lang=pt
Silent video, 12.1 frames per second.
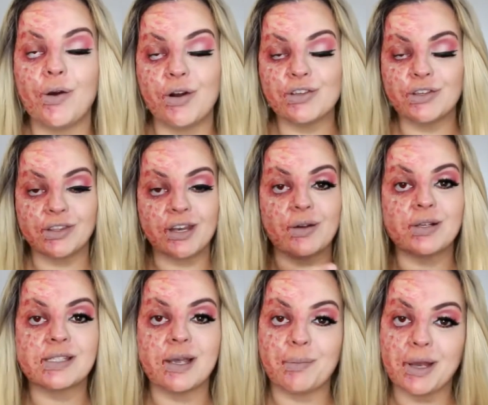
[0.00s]
Hoje eu
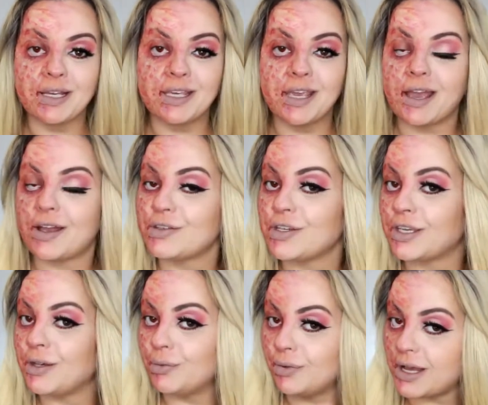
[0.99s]
trago essa maquiagem
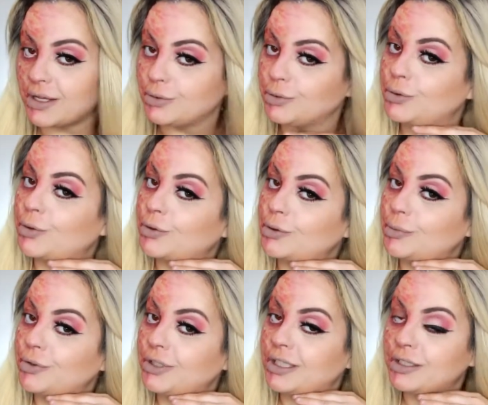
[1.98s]
aqui, um lado
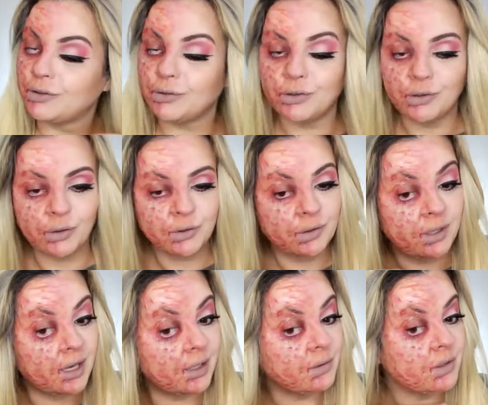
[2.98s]
todo bonito e outro
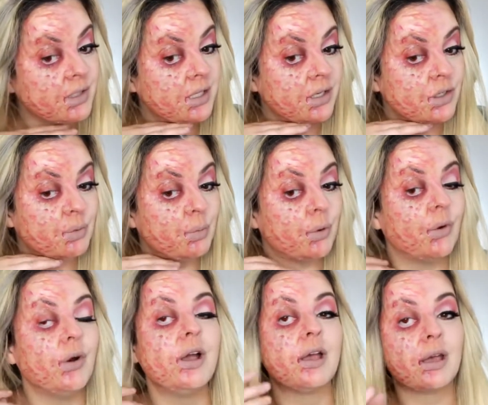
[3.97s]
lado assim,
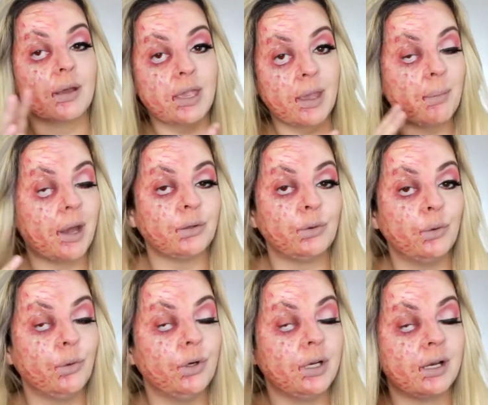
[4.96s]
tipo,
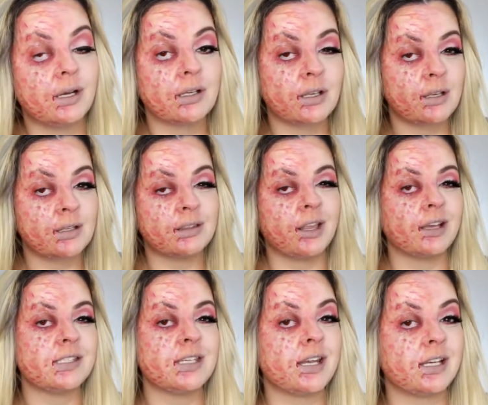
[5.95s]
queimadura,
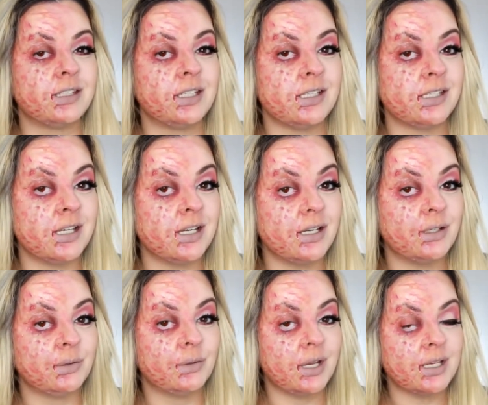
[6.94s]
tá
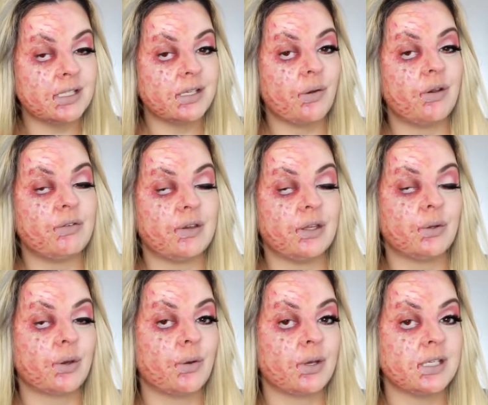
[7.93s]
cicatrizando. Esse é o
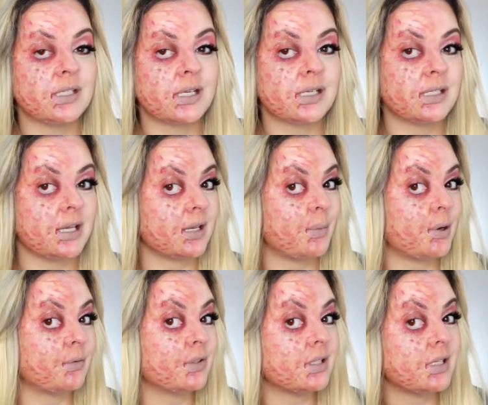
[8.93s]
efeito que eu quis trazer aqui
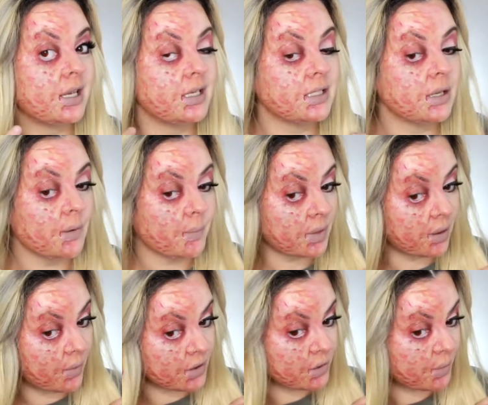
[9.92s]
pra vocês.
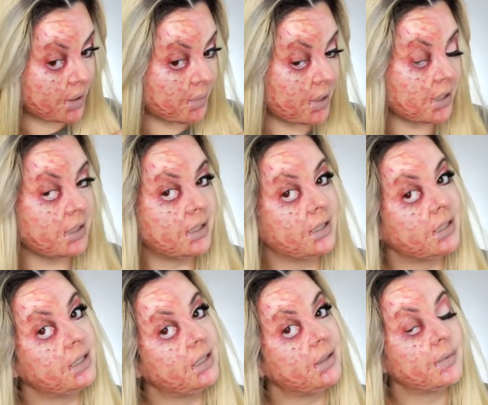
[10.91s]
Eu acho bem
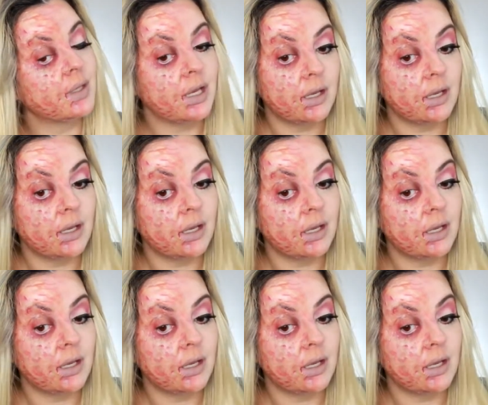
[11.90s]
bacana.